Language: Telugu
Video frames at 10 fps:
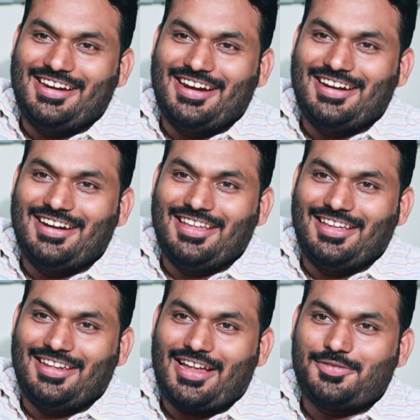ఏంటంటే
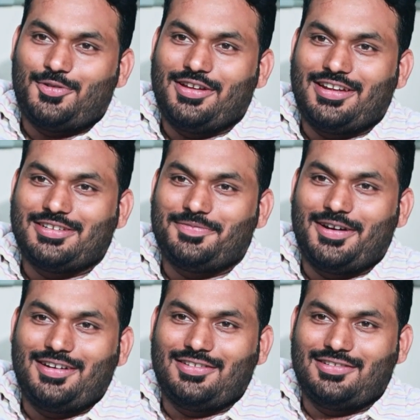రాజమౌళి గారు
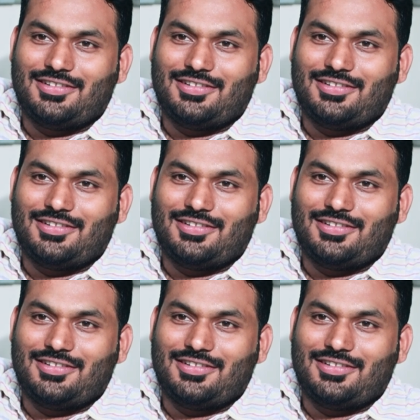చెప్పినట్టు